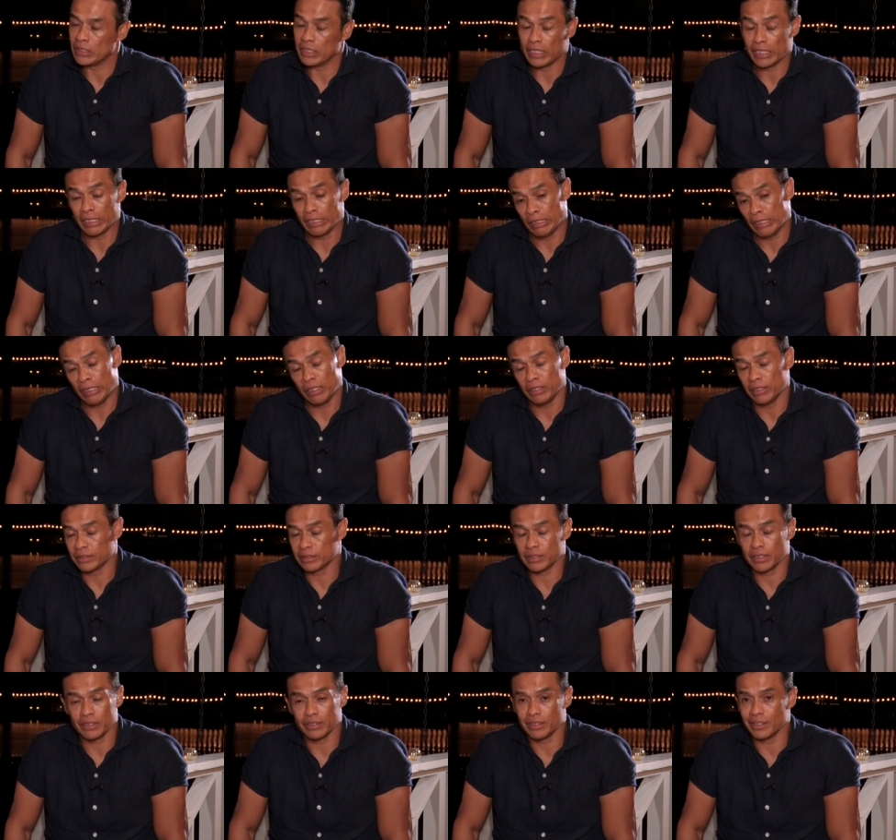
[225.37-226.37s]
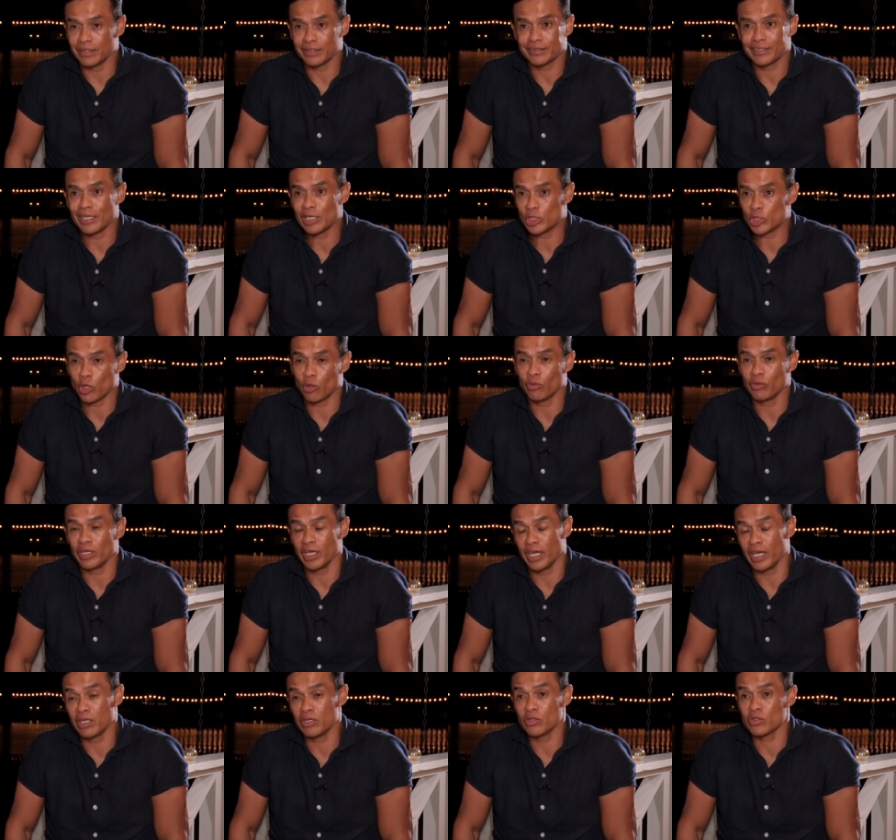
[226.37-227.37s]
dije, es el, show
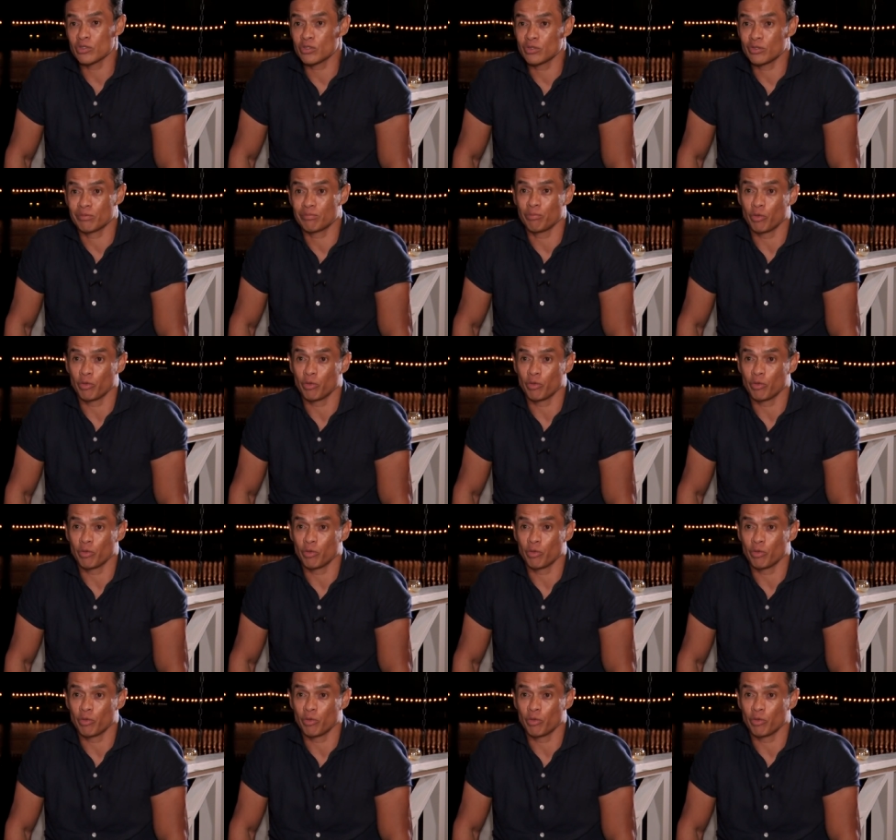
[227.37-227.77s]
de ellos,